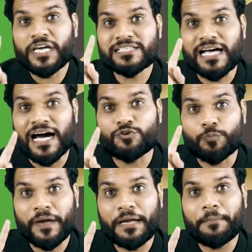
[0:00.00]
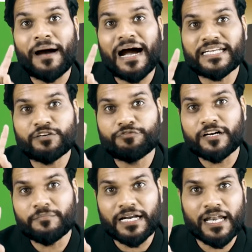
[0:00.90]
हजार रुपए पार्टी फंड
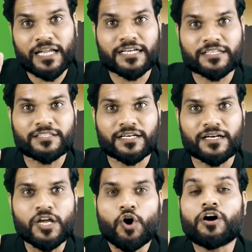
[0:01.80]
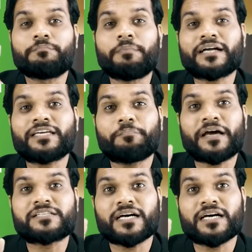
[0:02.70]
में डाला जाता था और बाकी पैसा